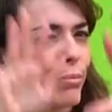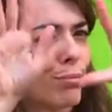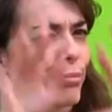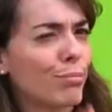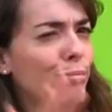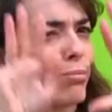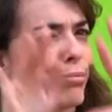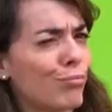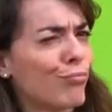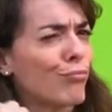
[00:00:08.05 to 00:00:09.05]
Debido
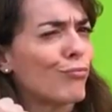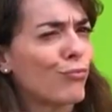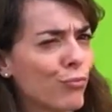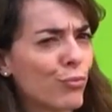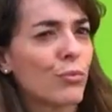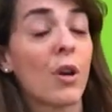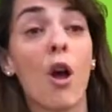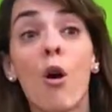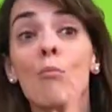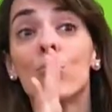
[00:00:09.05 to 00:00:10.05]
a ello, el
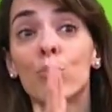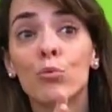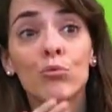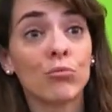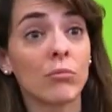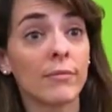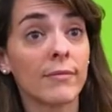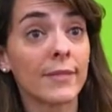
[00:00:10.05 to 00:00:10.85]
tren con trayecto